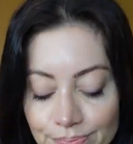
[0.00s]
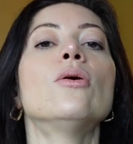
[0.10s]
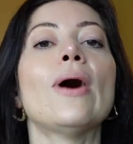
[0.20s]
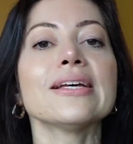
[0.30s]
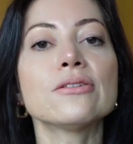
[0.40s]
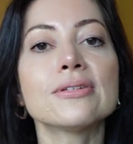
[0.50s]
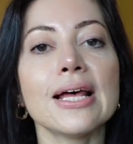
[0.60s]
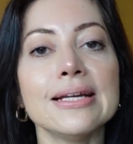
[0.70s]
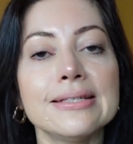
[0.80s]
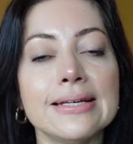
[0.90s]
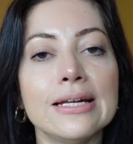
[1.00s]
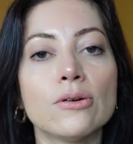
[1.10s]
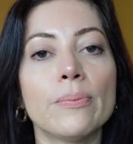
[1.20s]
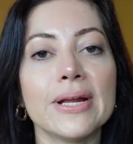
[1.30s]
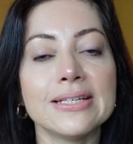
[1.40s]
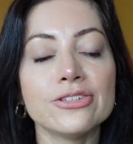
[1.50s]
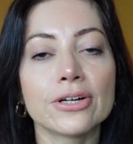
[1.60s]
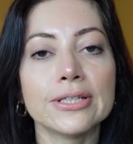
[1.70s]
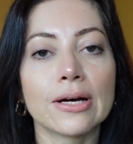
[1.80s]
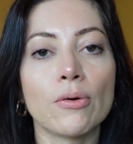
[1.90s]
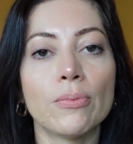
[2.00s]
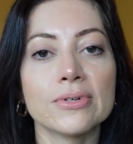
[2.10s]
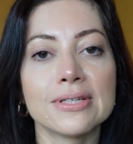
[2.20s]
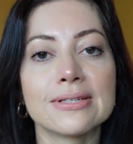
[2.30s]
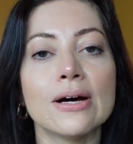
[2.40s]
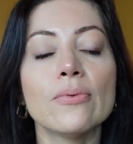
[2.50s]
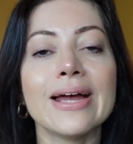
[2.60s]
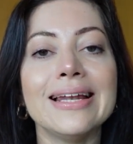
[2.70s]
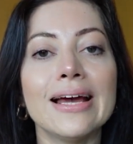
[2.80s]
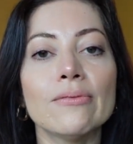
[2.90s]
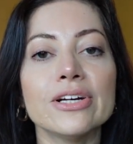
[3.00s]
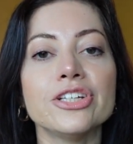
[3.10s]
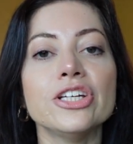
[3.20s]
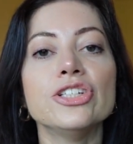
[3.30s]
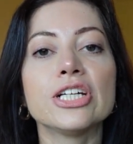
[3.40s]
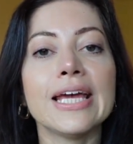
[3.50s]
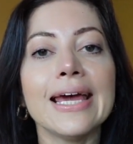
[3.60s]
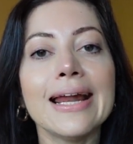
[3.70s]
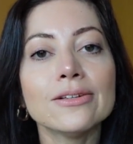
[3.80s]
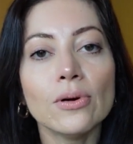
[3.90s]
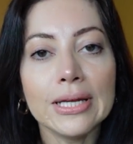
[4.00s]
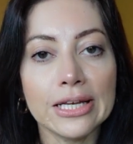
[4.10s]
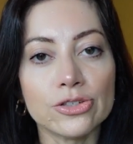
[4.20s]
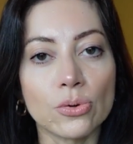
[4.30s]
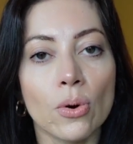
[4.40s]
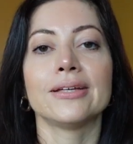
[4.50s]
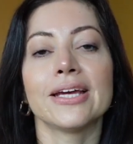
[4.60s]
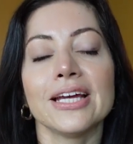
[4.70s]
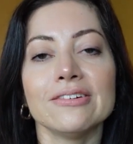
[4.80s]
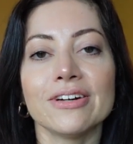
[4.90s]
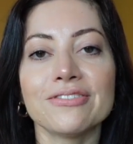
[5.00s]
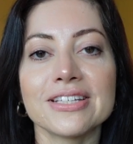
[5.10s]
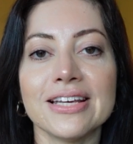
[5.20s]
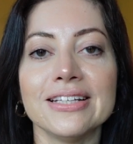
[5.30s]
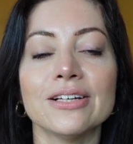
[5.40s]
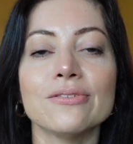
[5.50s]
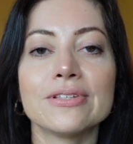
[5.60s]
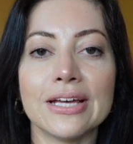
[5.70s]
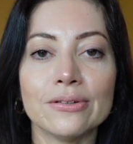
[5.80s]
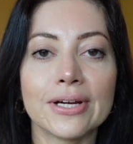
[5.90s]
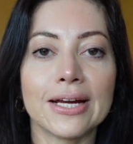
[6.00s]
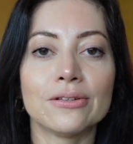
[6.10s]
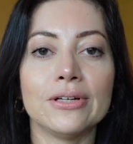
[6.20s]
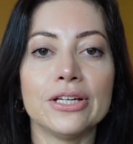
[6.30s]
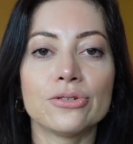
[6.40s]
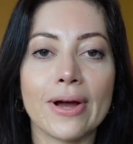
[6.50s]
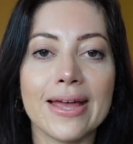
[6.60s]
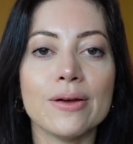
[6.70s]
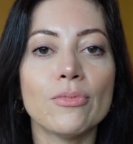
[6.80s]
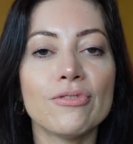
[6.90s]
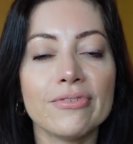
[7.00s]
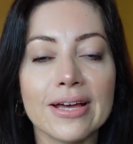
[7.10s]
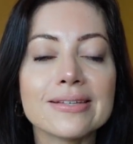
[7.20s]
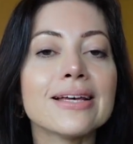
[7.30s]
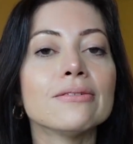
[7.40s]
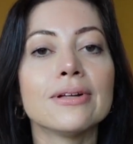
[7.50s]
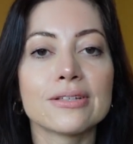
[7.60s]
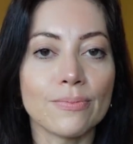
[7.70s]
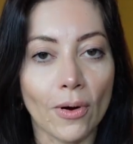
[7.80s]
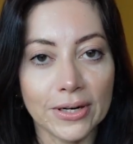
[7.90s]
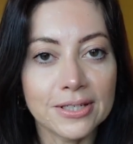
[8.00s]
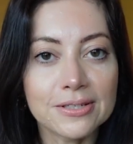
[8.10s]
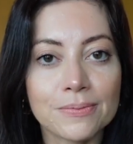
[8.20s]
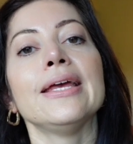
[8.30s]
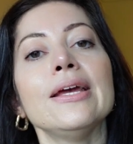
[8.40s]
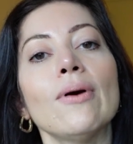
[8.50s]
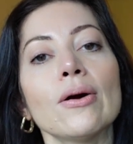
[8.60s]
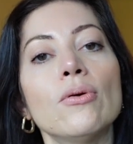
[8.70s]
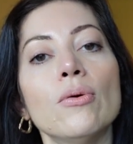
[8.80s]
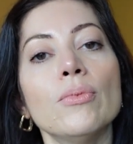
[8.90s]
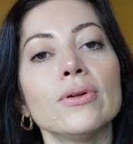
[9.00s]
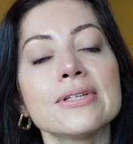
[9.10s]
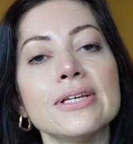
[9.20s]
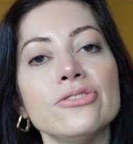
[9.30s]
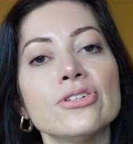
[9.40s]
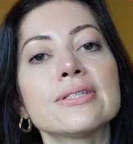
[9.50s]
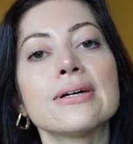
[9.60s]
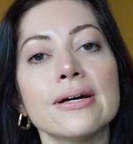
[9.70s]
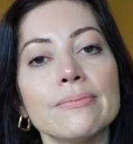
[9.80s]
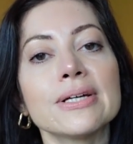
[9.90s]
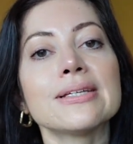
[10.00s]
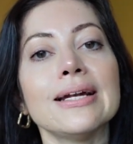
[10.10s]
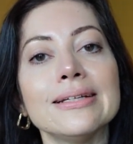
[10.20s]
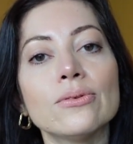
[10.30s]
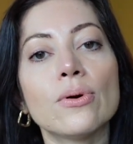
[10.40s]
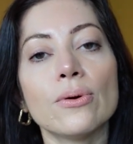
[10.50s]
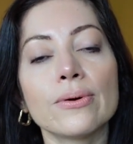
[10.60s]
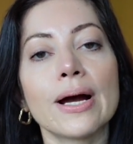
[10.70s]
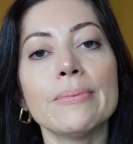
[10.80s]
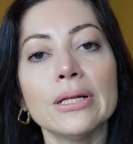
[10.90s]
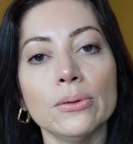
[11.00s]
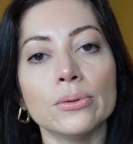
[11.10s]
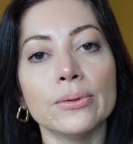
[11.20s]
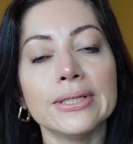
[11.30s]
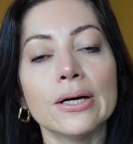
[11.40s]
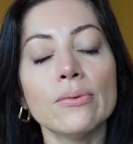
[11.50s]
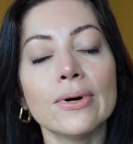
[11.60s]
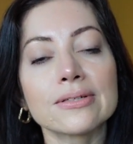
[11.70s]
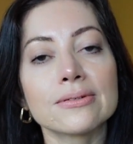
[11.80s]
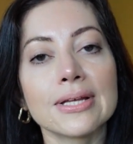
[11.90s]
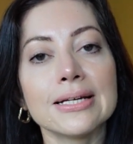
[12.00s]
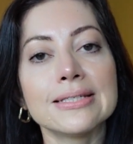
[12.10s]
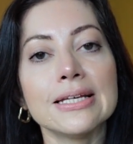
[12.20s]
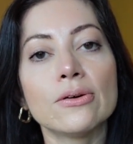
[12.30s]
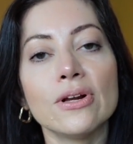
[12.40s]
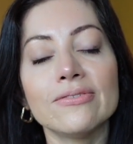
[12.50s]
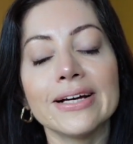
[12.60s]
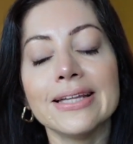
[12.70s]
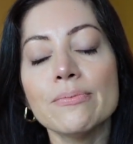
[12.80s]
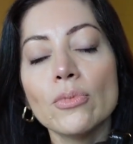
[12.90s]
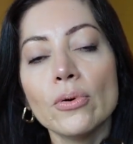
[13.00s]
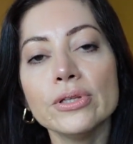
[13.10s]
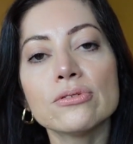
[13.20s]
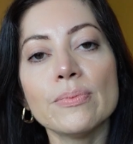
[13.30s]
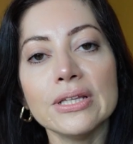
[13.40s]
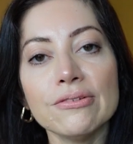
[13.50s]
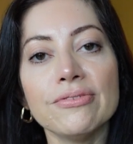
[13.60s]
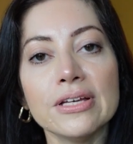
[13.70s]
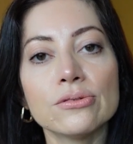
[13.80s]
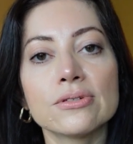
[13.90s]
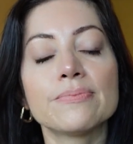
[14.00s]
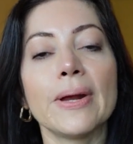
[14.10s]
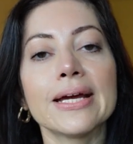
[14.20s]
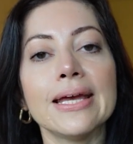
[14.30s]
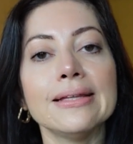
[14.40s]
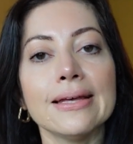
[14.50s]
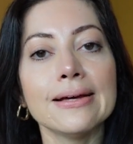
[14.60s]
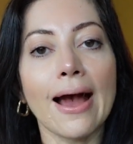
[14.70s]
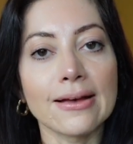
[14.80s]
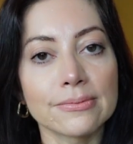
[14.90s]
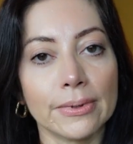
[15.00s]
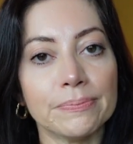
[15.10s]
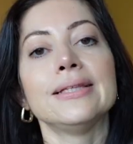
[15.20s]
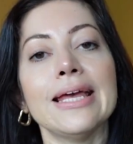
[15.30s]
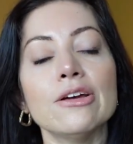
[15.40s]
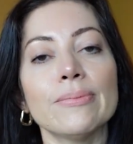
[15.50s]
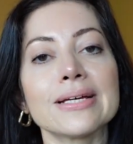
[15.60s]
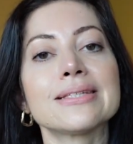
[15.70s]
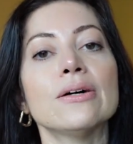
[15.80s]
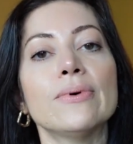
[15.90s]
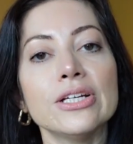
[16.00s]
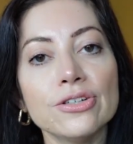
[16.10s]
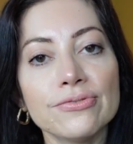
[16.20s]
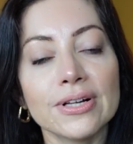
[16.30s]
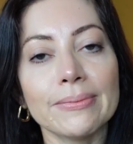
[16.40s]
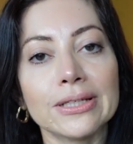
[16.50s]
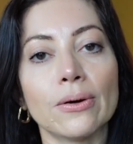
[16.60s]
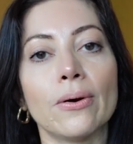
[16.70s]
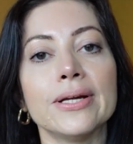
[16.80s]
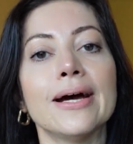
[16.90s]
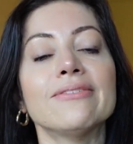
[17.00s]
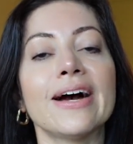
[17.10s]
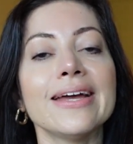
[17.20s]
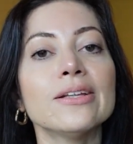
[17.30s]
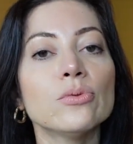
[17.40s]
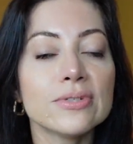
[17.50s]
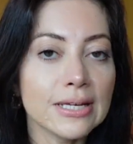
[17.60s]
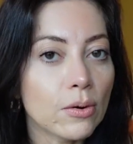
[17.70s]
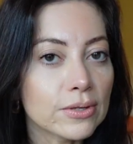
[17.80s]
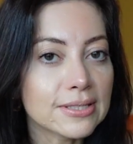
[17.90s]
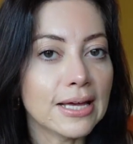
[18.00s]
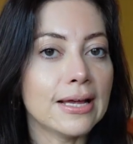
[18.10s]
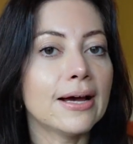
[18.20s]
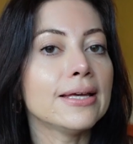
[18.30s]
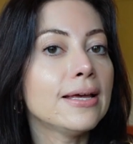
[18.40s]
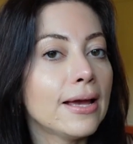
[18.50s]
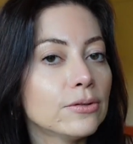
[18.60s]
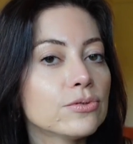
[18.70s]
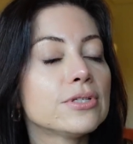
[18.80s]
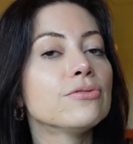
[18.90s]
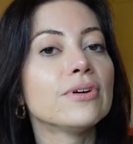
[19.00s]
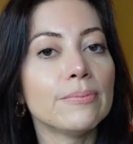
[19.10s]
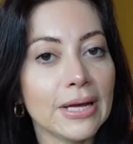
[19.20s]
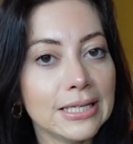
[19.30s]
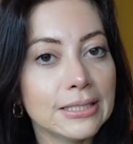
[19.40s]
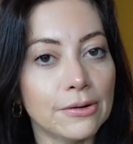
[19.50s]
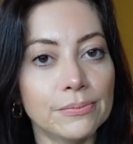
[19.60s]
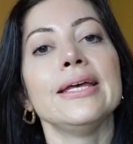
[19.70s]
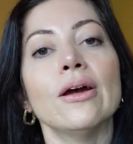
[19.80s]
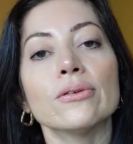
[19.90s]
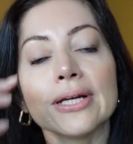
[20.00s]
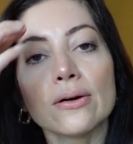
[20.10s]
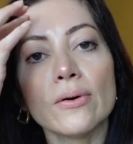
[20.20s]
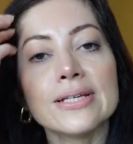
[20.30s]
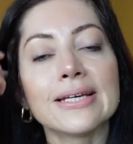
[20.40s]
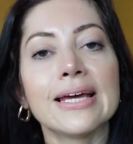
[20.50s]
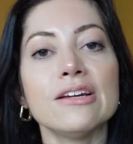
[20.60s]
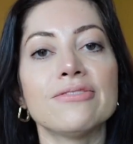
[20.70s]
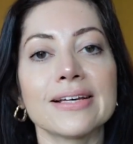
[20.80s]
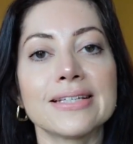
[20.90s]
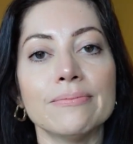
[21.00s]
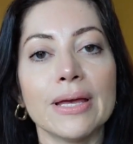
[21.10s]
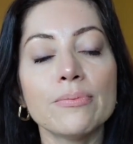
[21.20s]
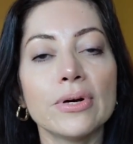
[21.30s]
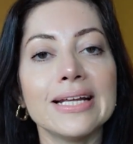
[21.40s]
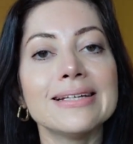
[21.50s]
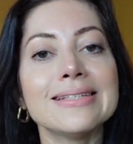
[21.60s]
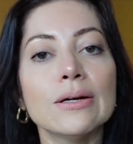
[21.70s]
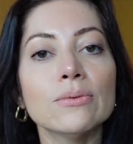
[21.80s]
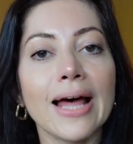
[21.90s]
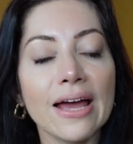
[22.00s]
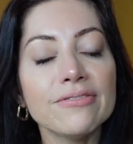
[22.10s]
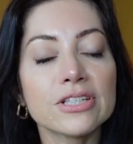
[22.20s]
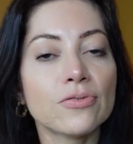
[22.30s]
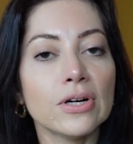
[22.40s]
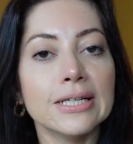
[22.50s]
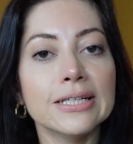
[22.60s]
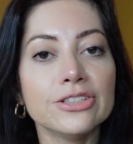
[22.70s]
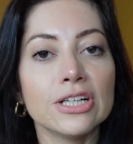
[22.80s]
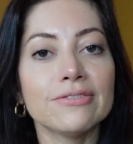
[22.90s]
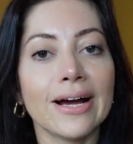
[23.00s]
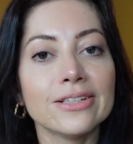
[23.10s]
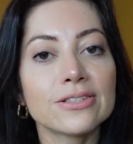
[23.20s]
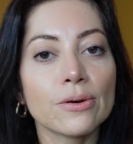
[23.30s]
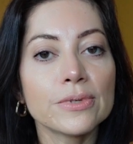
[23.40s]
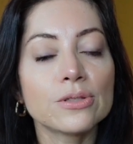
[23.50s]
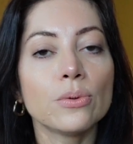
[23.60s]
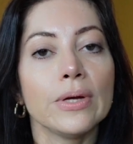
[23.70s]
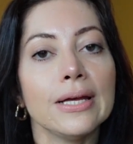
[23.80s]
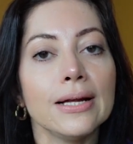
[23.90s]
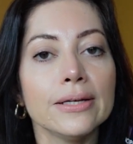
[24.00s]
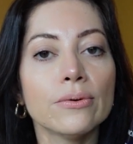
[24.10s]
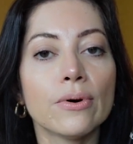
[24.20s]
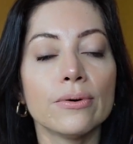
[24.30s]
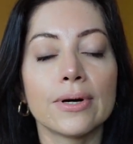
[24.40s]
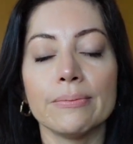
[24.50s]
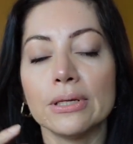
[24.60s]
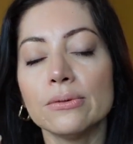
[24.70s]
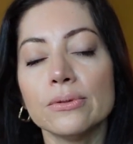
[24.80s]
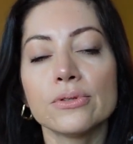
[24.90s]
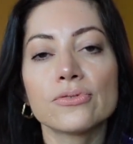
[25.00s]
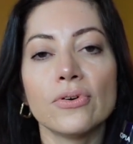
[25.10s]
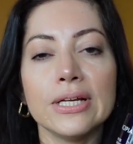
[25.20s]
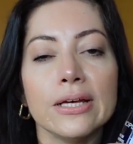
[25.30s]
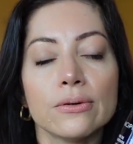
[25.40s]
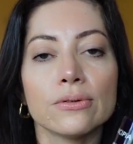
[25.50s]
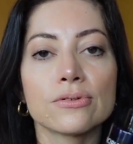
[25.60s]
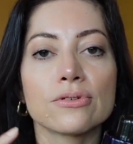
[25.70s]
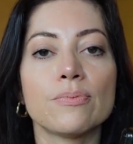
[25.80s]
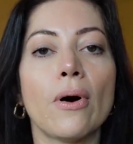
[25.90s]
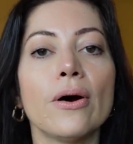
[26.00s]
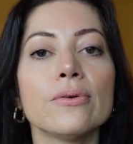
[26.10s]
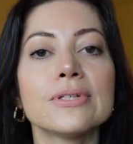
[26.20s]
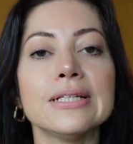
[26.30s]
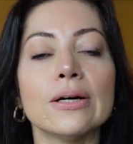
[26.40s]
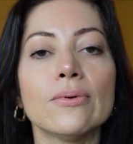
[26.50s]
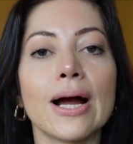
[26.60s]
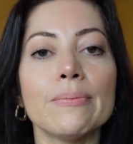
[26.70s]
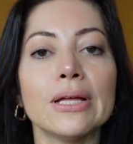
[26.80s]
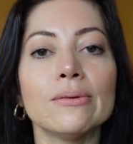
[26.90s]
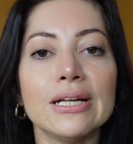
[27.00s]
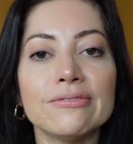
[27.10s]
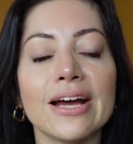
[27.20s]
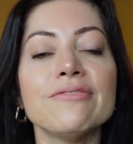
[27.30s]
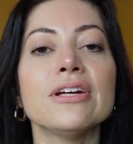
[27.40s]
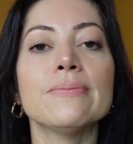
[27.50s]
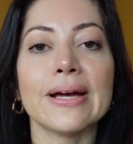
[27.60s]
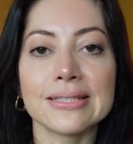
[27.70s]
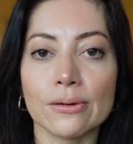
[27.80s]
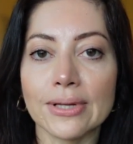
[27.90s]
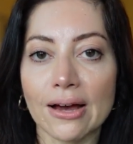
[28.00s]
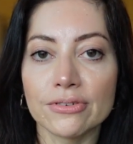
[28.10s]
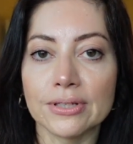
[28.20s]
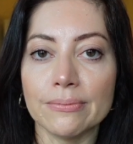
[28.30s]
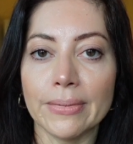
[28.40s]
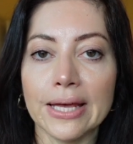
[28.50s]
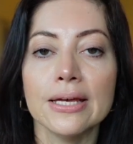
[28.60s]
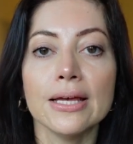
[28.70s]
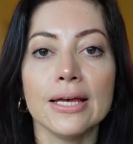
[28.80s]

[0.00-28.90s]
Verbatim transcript: O ácido salicílico presente aqui na composição, ele é um agente queratolítico. O que, que ele vai fazer então, sendo queratolítico, é remover as células mortas e o acúmulo assim de escamas ali do couro cabeludo. Então o ácido salicílico ele vai ter muitos benefícios para quem tem caspa. Tem uma ação anti-inflamatória, vai reduzir coceira e reduzir o vermelhidão. E outra coisa que ele faz também, por ele ser um leve esfoliante, esfoliante, ele vai desobstruir ali o couro cabeludo, os folículos, os poros, então o cabelo ele vai vir mais saudável também.